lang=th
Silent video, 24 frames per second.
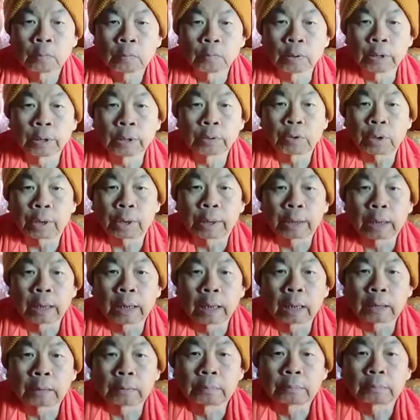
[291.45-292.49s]
วันนี้ราย
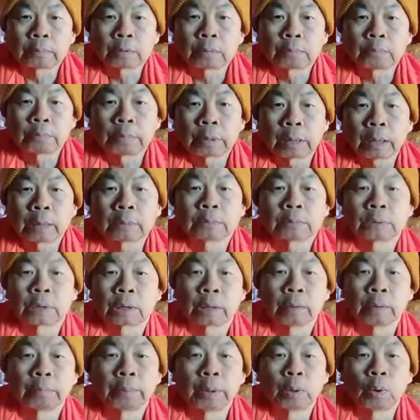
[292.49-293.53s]
การพระไตร
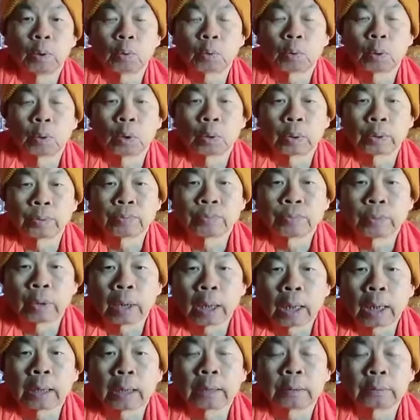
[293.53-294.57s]
ปิฎกลอย
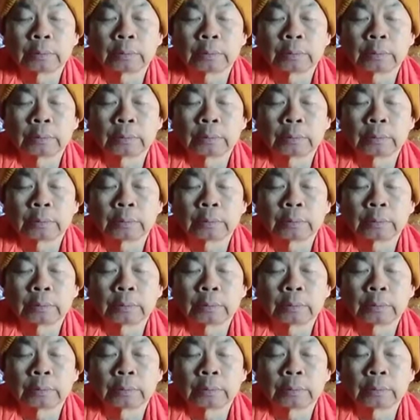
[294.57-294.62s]
ฟ้า